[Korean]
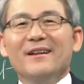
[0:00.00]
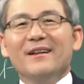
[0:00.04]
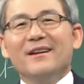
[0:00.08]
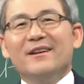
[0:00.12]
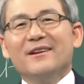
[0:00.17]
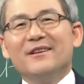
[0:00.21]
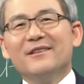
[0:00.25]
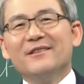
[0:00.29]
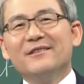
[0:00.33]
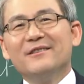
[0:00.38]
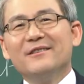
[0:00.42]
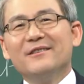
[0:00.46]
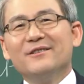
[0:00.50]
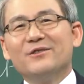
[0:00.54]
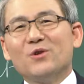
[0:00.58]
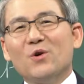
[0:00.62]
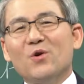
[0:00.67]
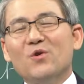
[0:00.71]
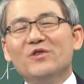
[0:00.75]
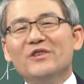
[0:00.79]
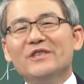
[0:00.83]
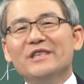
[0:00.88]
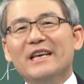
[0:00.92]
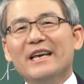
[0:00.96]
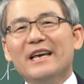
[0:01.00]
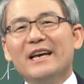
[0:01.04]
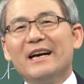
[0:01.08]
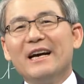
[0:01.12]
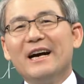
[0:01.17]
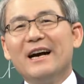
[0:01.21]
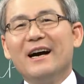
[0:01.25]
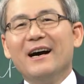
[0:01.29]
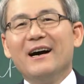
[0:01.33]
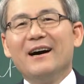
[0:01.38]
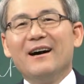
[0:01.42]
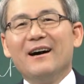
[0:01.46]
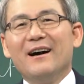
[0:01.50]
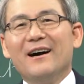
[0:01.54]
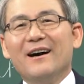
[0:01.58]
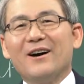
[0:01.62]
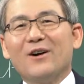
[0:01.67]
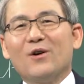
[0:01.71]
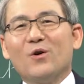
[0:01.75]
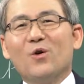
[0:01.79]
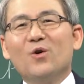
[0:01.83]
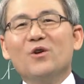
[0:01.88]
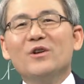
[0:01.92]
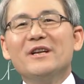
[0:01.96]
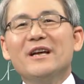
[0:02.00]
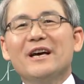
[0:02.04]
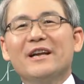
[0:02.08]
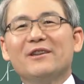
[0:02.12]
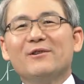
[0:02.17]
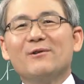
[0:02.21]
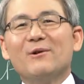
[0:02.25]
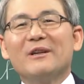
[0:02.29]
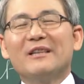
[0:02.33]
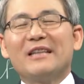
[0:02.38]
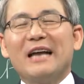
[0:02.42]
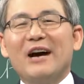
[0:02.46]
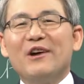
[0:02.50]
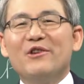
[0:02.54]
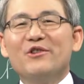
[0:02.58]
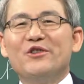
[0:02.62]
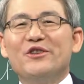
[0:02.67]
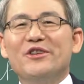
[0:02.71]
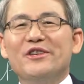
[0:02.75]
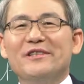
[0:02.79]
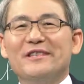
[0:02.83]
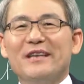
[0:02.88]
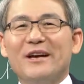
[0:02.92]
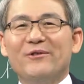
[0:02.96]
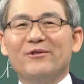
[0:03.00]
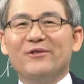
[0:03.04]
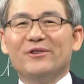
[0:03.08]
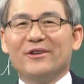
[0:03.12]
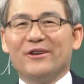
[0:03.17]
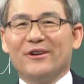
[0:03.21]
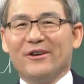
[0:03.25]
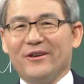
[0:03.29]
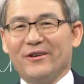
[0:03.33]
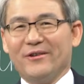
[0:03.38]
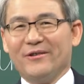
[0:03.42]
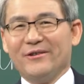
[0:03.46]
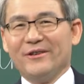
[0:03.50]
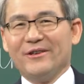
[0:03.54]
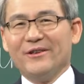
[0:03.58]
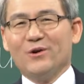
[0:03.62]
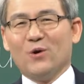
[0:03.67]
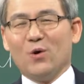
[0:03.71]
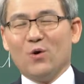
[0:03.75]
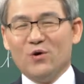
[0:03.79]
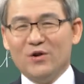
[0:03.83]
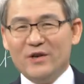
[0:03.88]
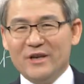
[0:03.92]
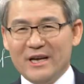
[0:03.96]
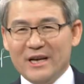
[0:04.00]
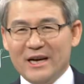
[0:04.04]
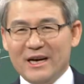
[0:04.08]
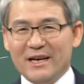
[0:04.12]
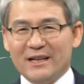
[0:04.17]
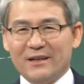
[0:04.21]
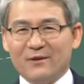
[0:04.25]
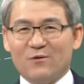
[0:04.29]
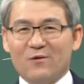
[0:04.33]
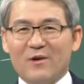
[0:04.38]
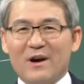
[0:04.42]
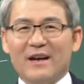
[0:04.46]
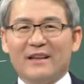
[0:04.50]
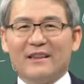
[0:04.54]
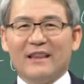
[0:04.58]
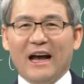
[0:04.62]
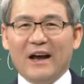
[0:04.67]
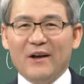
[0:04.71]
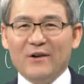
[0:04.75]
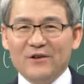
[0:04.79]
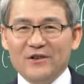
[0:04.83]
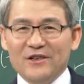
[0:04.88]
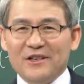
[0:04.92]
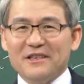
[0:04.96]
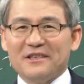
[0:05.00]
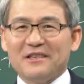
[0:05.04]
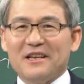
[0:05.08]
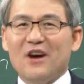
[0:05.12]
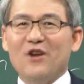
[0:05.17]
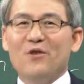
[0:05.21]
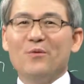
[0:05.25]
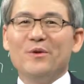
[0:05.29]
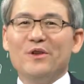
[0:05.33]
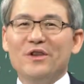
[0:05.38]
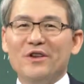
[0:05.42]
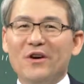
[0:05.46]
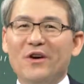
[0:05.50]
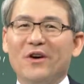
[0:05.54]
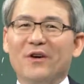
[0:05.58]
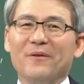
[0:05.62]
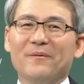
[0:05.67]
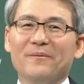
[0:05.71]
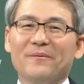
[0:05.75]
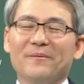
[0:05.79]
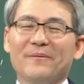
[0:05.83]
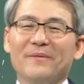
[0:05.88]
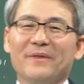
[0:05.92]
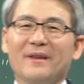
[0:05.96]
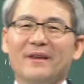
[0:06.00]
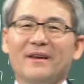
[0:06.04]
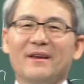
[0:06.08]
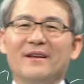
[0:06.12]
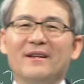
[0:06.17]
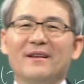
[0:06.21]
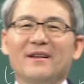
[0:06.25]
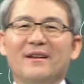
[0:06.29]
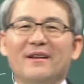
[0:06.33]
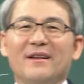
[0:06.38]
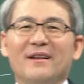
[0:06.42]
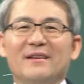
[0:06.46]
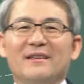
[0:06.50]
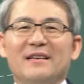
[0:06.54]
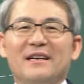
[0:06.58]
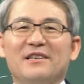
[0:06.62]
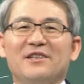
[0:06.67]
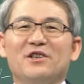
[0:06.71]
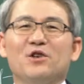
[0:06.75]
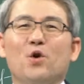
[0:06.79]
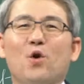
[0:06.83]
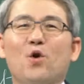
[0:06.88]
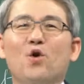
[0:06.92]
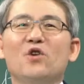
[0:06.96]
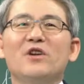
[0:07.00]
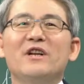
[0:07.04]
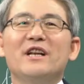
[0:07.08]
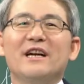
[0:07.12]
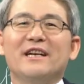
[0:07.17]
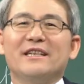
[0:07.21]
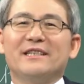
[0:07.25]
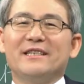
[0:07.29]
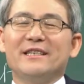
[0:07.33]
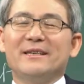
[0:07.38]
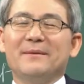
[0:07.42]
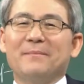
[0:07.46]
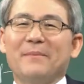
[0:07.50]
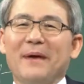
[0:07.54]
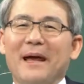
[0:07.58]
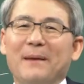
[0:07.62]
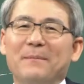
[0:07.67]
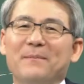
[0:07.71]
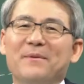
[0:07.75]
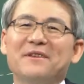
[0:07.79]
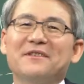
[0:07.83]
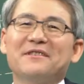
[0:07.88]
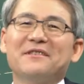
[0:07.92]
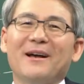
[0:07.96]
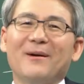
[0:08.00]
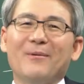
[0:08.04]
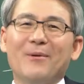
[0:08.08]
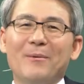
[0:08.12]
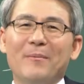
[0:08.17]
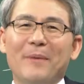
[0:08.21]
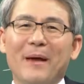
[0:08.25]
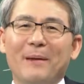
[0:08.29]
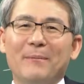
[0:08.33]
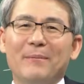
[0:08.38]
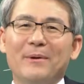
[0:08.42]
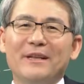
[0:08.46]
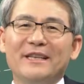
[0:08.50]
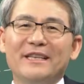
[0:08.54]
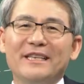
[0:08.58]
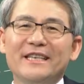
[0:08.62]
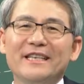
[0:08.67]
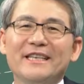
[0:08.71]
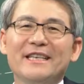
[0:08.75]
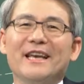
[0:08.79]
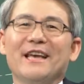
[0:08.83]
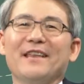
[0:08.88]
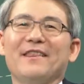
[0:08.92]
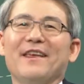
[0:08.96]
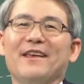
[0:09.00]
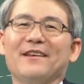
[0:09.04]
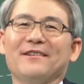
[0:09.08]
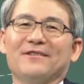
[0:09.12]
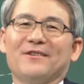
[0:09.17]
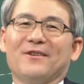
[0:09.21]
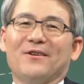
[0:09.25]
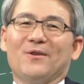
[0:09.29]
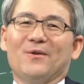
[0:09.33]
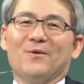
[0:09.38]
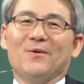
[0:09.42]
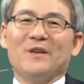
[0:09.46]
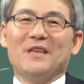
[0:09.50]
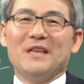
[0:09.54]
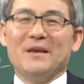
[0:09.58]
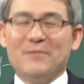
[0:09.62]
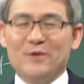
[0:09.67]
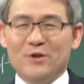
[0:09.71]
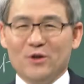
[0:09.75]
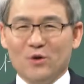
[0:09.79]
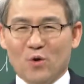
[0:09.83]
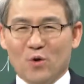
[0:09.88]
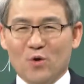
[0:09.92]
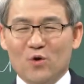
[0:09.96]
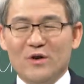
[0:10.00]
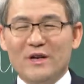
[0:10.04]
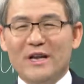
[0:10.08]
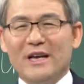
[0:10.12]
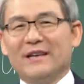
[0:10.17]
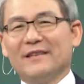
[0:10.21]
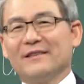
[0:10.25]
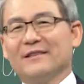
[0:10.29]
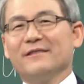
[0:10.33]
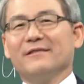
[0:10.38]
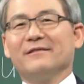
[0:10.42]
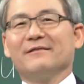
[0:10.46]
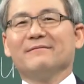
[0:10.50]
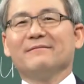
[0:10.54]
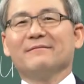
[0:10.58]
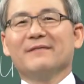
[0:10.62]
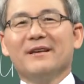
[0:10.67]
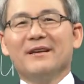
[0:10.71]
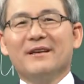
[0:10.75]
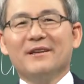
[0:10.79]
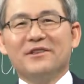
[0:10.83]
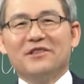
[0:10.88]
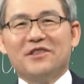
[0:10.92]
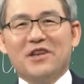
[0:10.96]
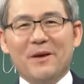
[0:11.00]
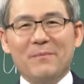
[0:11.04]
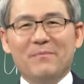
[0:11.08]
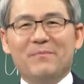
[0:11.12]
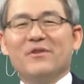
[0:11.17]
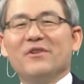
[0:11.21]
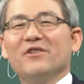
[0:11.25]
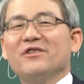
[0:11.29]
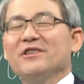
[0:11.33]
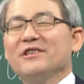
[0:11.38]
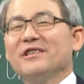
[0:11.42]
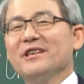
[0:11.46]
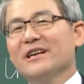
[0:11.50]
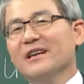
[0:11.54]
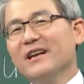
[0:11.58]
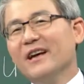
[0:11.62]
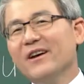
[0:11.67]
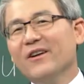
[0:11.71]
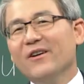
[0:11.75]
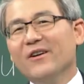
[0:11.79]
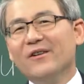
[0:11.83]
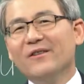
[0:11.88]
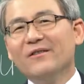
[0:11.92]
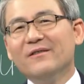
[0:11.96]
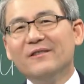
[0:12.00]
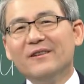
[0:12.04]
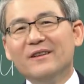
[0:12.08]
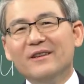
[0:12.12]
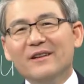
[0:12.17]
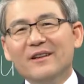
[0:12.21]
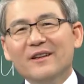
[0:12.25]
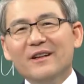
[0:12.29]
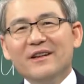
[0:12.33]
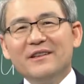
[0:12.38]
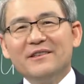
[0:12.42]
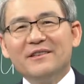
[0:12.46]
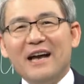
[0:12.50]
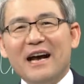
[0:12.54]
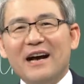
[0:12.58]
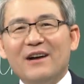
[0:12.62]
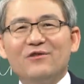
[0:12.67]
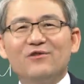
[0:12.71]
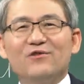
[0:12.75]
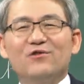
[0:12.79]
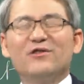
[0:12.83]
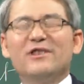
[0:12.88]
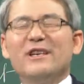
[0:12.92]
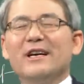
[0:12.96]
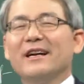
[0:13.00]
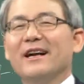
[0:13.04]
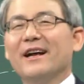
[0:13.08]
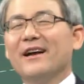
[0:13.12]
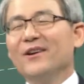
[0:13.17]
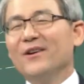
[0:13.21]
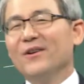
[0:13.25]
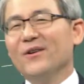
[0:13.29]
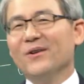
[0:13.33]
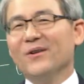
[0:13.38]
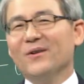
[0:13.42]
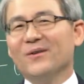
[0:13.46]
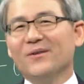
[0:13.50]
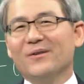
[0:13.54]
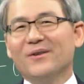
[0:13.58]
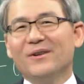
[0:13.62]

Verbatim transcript: 그 좋은 예가 아, 골리앗과 다윗이 싸우는 거예요. 이 골리앗과 다윗이 싸우면요. 사실 골리앗이 100번 싸우면 100번 이기게 돼 있어요. 왜냐하면 골리앗은 챔피언이잖아요. 장수잖아요.